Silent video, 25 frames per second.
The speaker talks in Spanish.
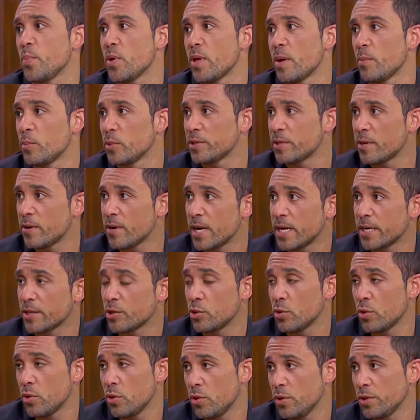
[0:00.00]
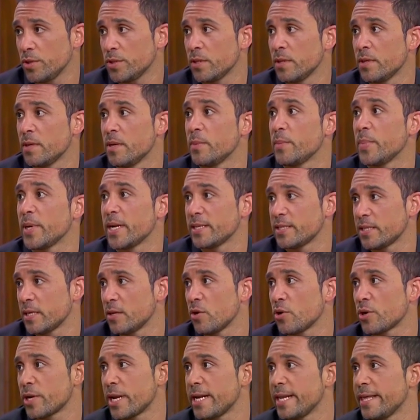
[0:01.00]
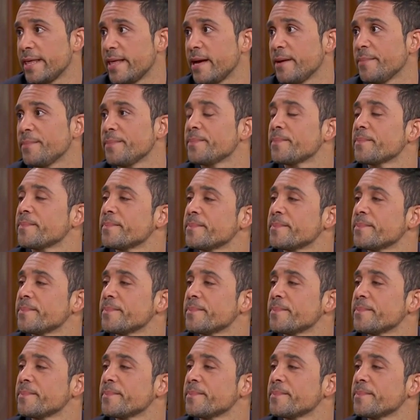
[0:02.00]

podamos trabajar todos para hacerlos realidad.